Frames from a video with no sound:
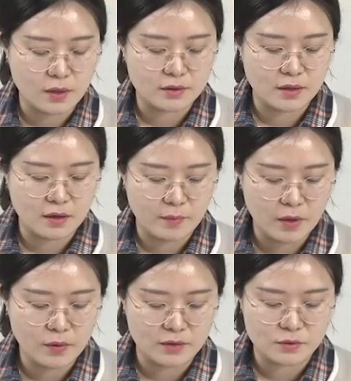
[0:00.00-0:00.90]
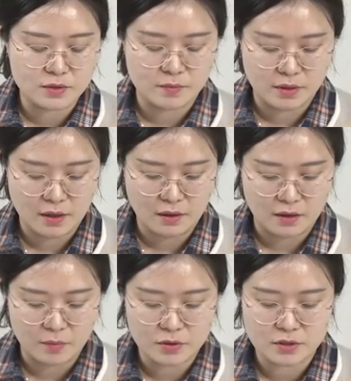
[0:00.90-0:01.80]
관계가 매우 안 좋습니다.
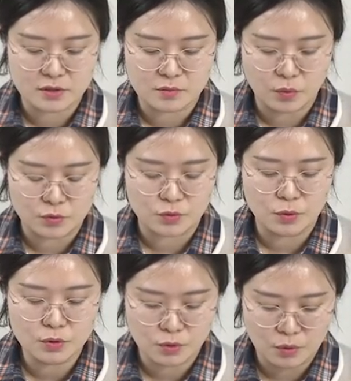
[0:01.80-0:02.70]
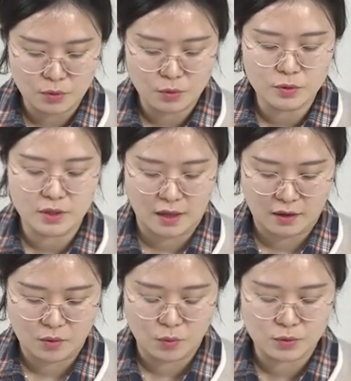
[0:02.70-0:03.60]
아버지는 보스꼴통, 꼰대,
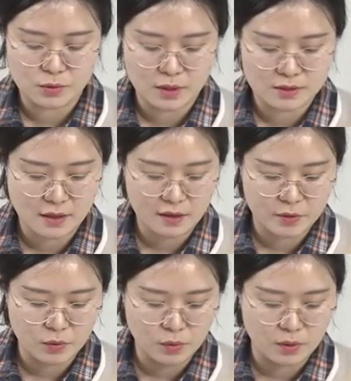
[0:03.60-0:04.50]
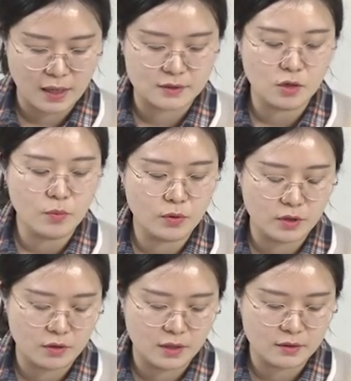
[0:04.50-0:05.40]
옹졸한 사람이고
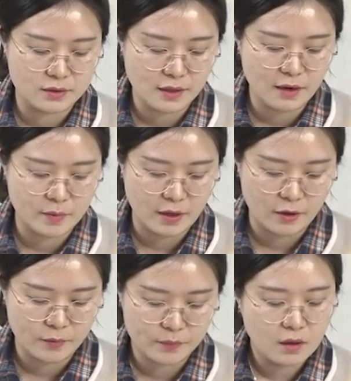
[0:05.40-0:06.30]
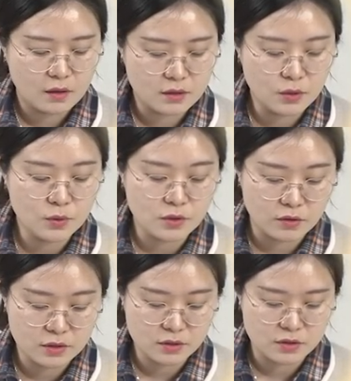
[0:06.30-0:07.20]
가정폭력을 했던 사람이에요. 그리고
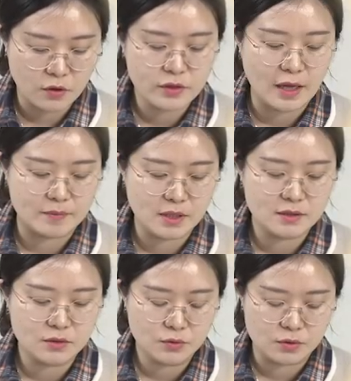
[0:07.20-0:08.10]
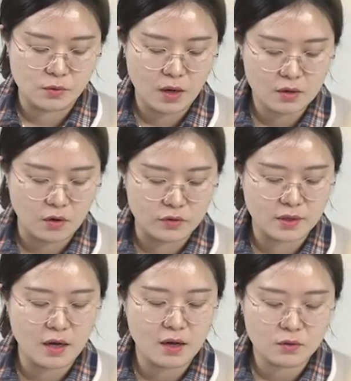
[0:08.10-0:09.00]
저는 전 남자친구들과
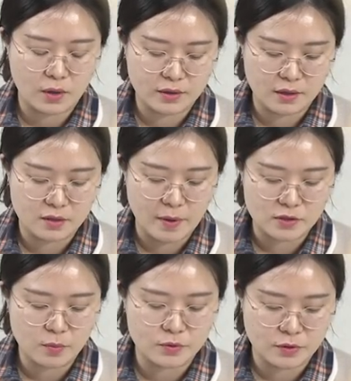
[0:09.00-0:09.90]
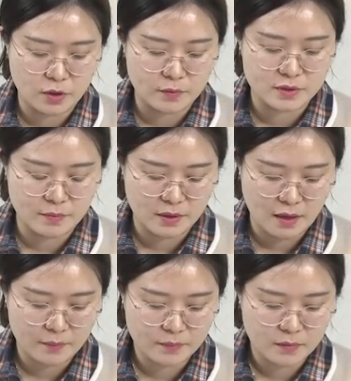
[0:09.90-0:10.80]
건강한 관계를 맺어본 적이
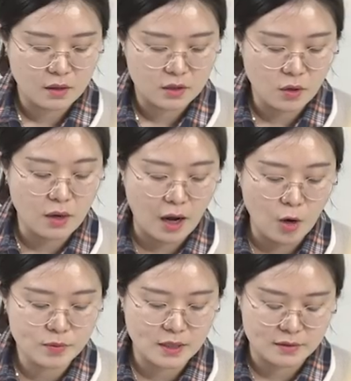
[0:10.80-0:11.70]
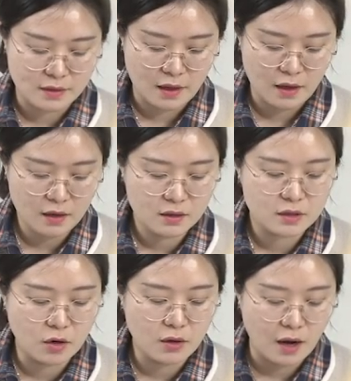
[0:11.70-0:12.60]
없습니다. 19살 때
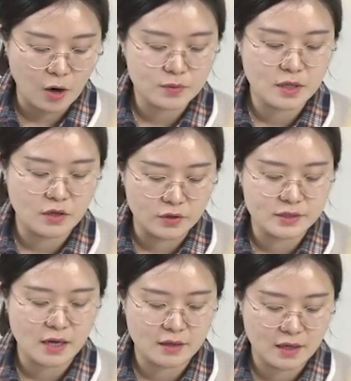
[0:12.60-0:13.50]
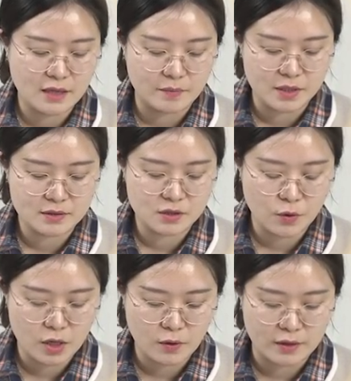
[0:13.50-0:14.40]
19살 연상의
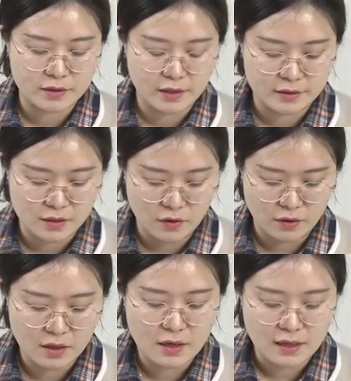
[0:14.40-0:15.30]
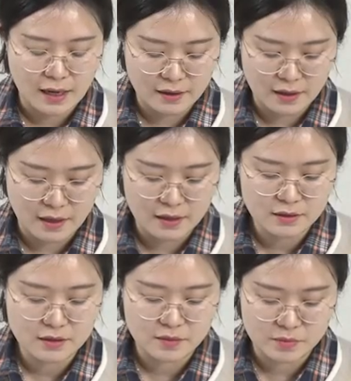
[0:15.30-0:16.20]
남자친구와의 관계에서
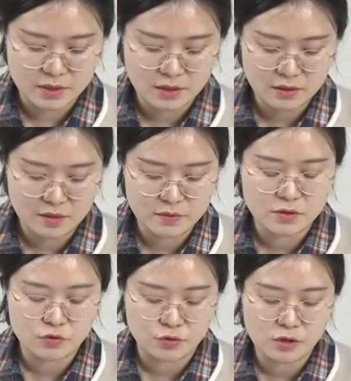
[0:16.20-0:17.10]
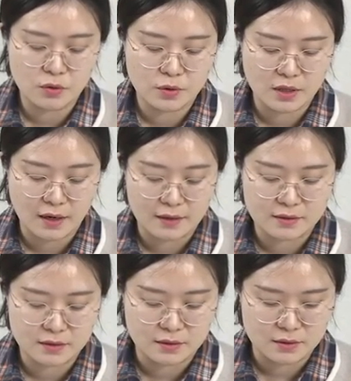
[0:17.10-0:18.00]
강간, 임신, 임신 중절로 인한
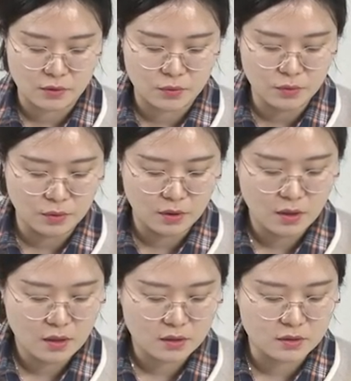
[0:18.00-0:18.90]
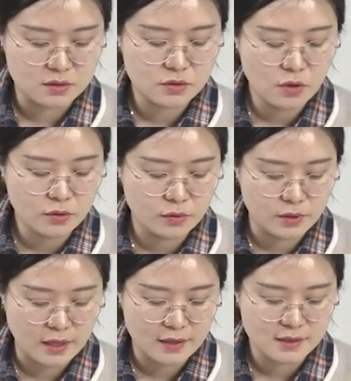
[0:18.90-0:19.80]
갈등이 있었고 그 충격으로
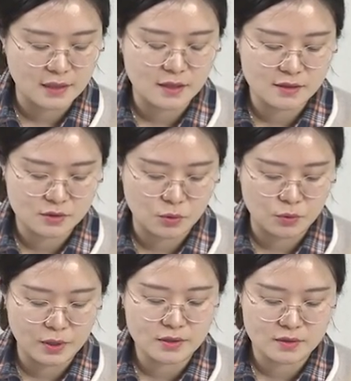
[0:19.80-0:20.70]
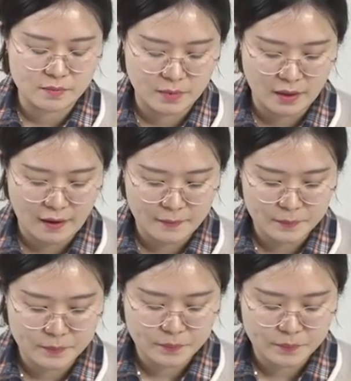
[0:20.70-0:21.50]
인한 자살 시도도 했었습니다.